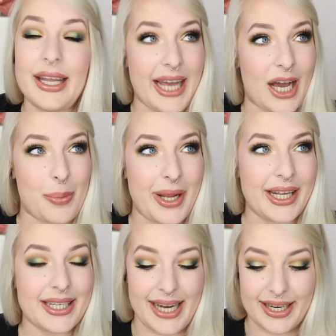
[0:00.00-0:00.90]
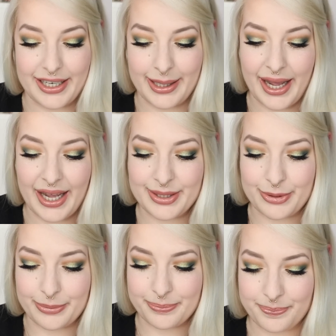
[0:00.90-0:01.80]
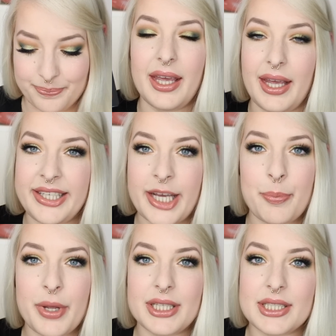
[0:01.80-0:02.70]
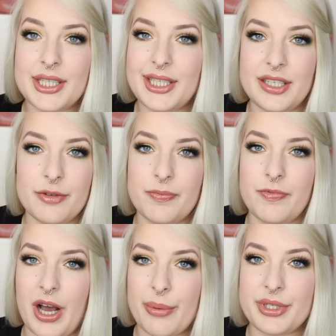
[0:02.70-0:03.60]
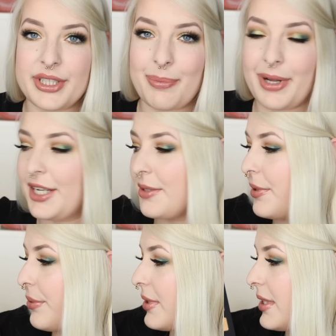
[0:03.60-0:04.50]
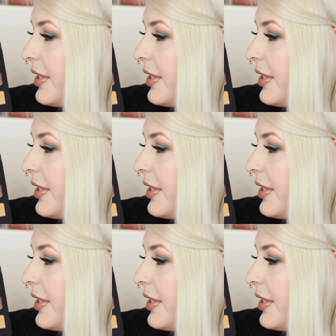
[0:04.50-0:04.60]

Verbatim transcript: Ja, meine Gedanken. Also, ich habe ja jetzt nicht jede Farbe dieser Palette benutzt.